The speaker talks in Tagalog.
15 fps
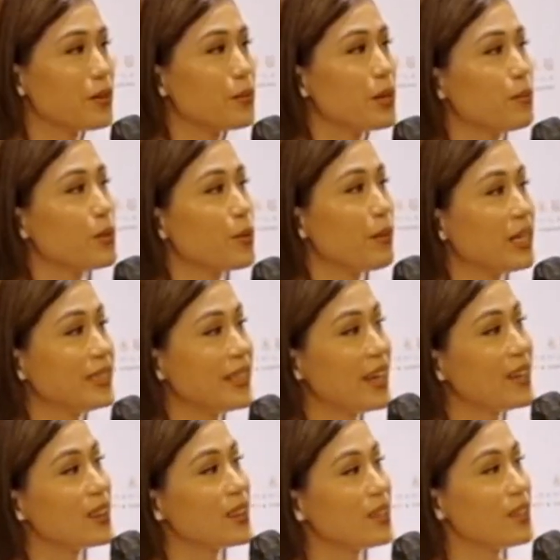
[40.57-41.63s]
remember my
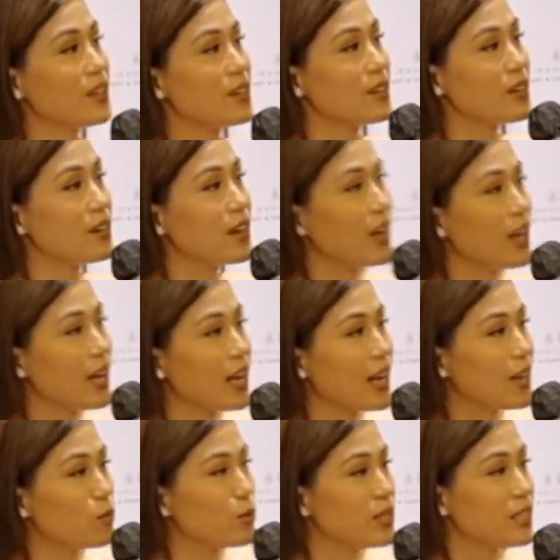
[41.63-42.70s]
10th year,
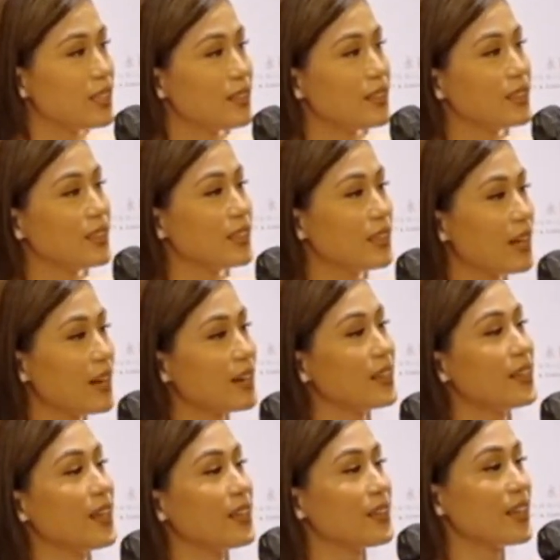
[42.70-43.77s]
we did it in
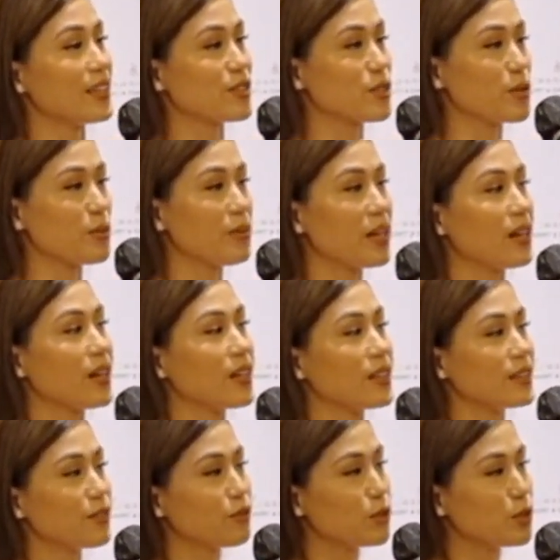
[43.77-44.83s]
Araneta. So
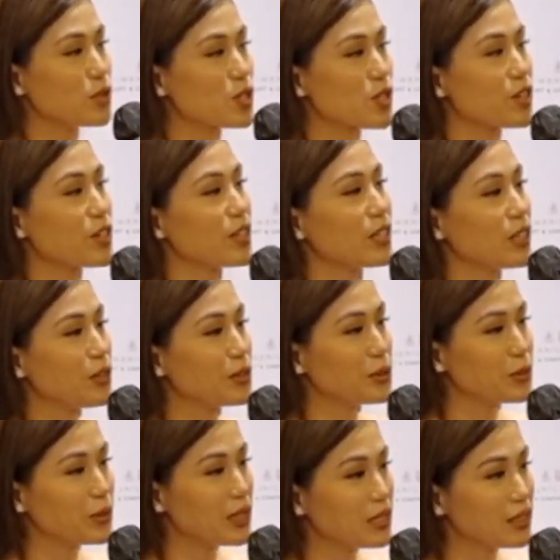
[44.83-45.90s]
parang full circle yung
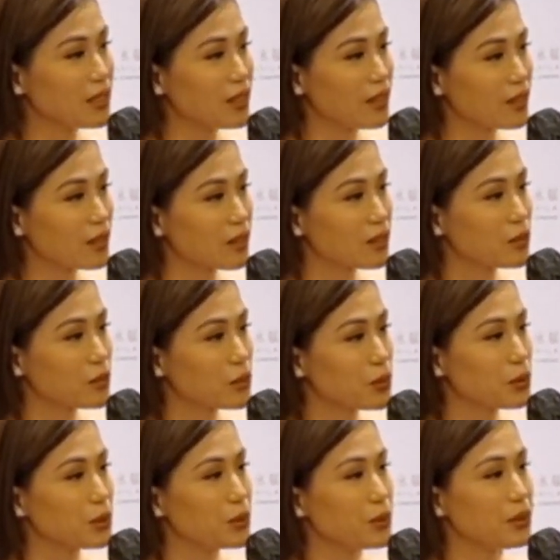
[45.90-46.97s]
20th, we
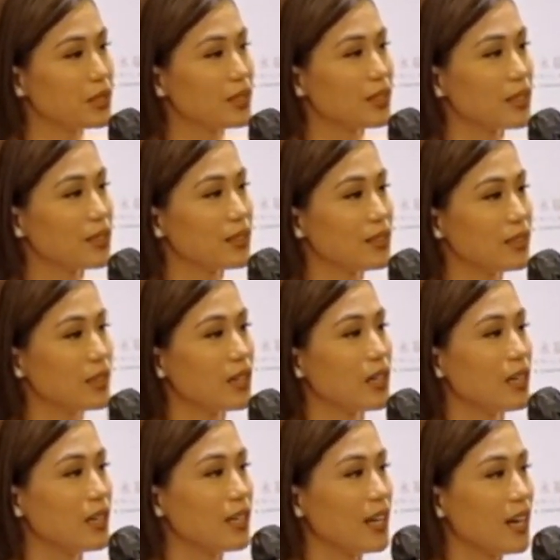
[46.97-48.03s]
will do it again in
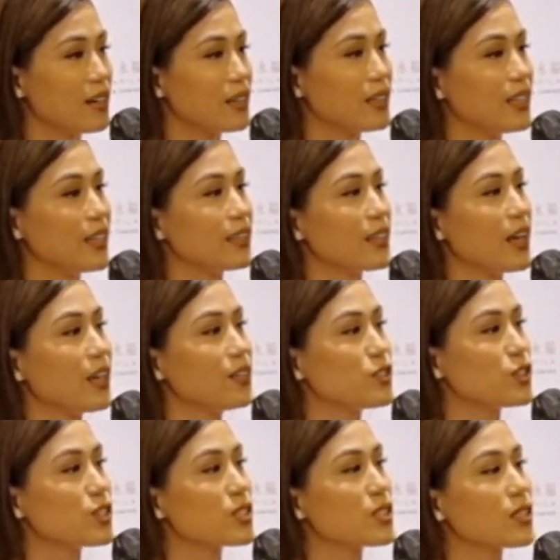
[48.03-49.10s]
Araneta.
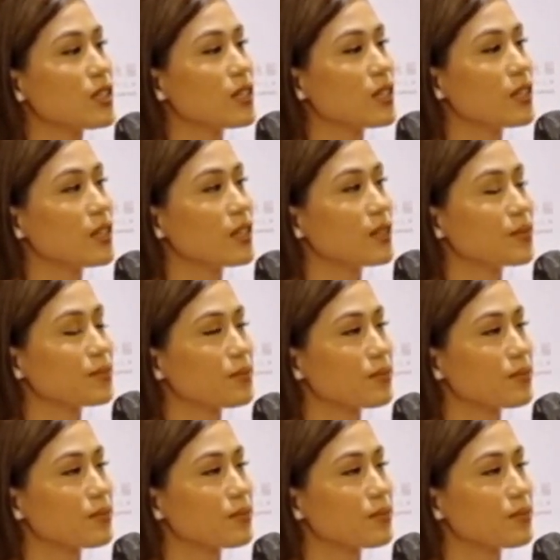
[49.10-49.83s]
It's just a,